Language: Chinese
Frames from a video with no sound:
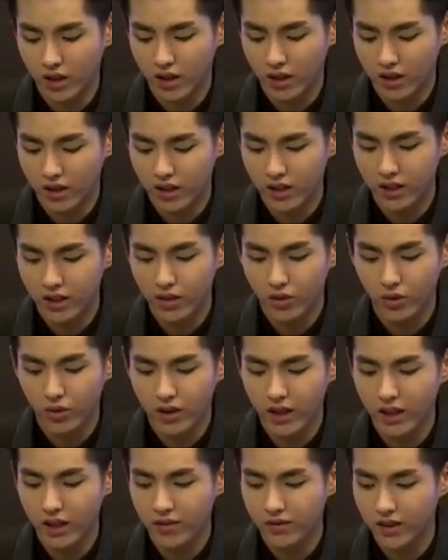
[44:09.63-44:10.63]
然后可能一些
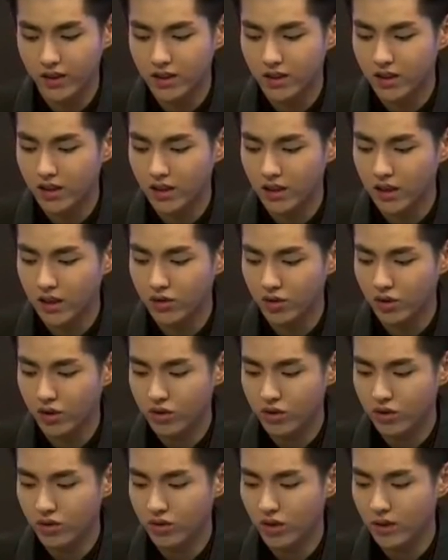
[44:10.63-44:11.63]
国内的粉丝也许
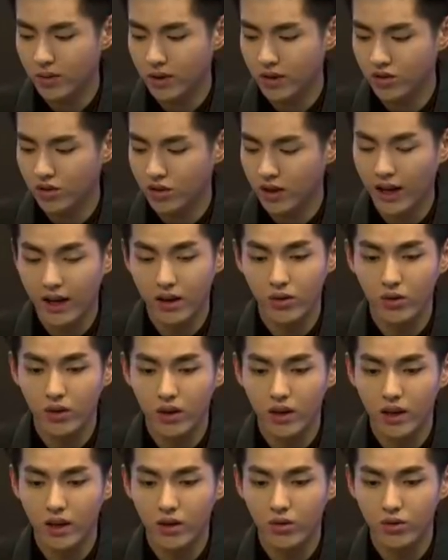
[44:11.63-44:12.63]
会去那边去看
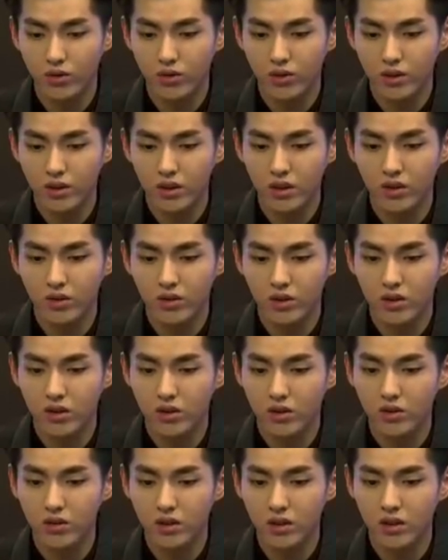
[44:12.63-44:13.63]
我，然后我觉得这些都是
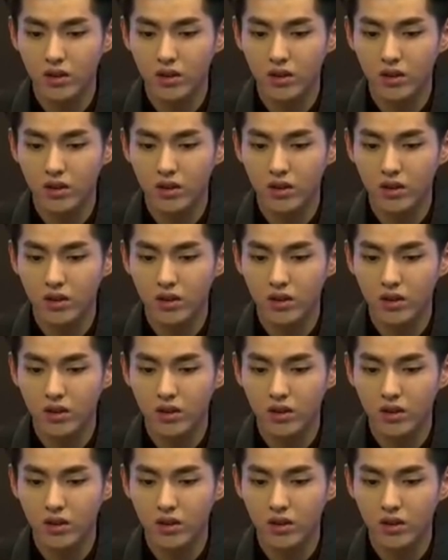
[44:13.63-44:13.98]
都是，